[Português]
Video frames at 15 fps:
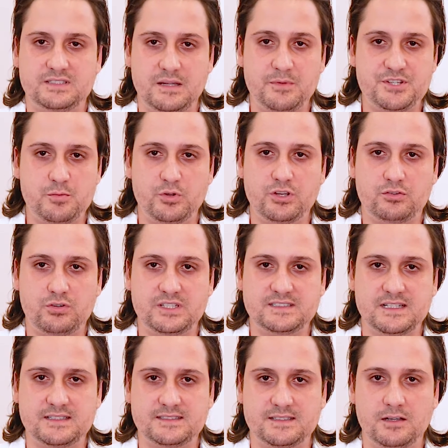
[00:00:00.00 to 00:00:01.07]
sistema de
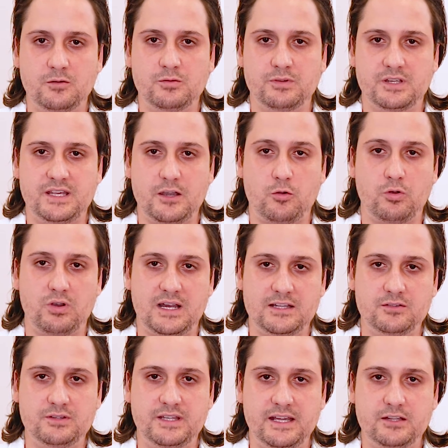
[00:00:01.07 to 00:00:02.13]
monitorização, que é
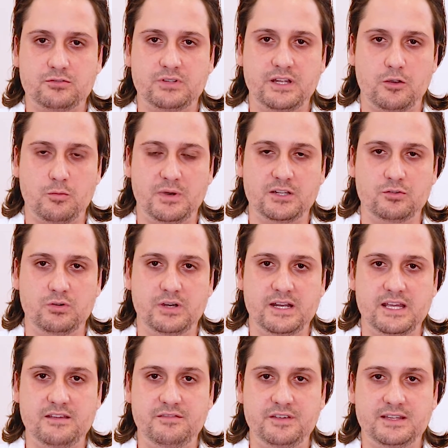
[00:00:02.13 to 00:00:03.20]
colocado dentro da
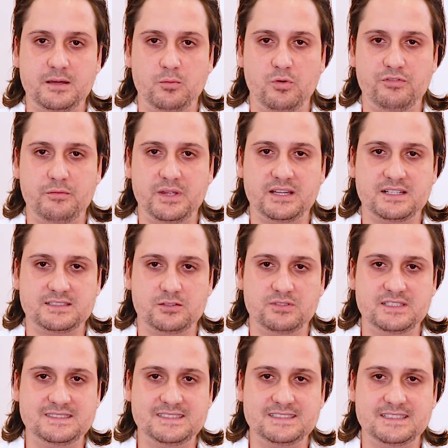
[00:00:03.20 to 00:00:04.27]
incubadora, evita a
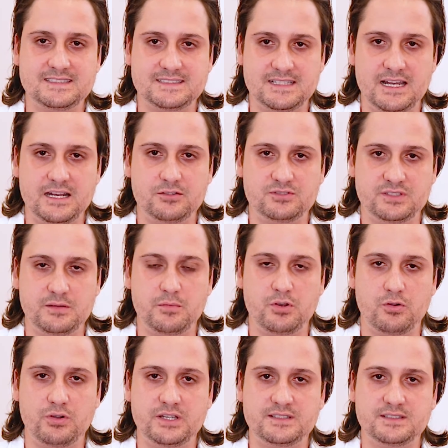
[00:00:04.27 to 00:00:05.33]
movimentação desnecessária dos
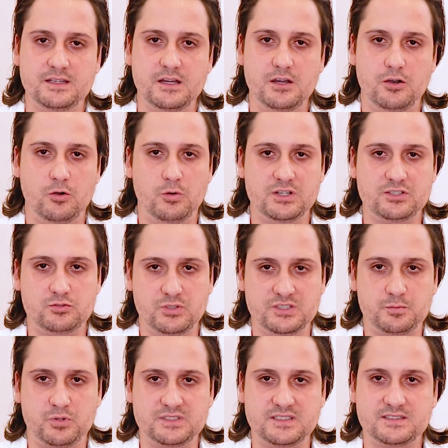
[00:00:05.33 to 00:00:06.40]
embriões ou a sua
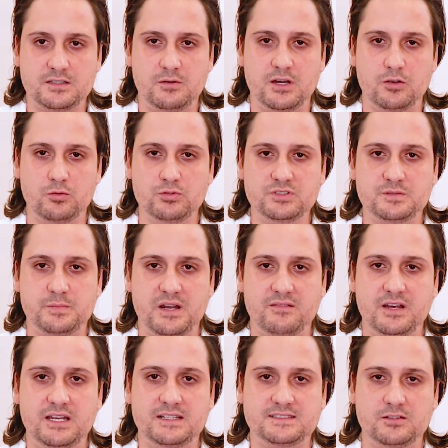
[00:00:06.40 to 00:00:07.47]
exposição à luz para
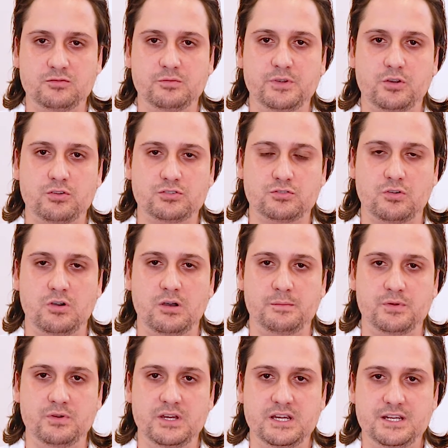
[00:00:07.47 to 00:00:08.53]
avaliação no
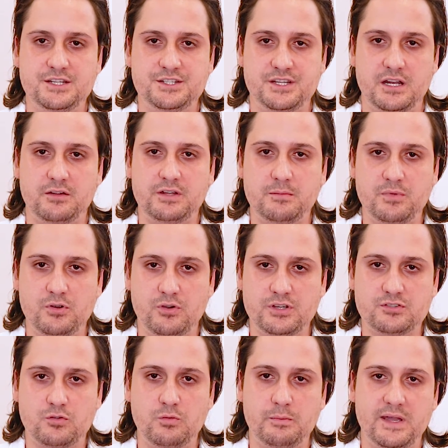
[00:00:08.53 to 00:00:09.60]
microscópio, gerando
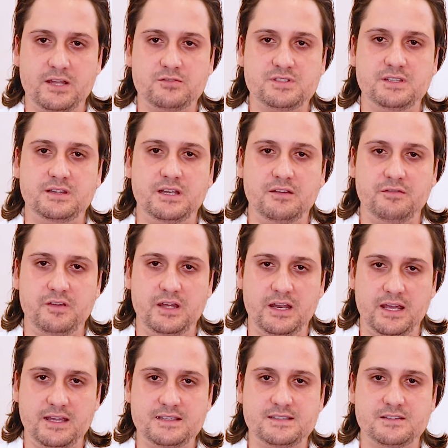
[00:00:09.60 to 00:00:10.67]
embriões com menos
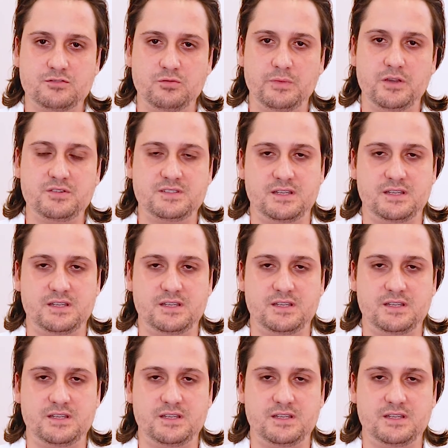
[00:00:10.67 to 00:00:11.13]
interferências do meio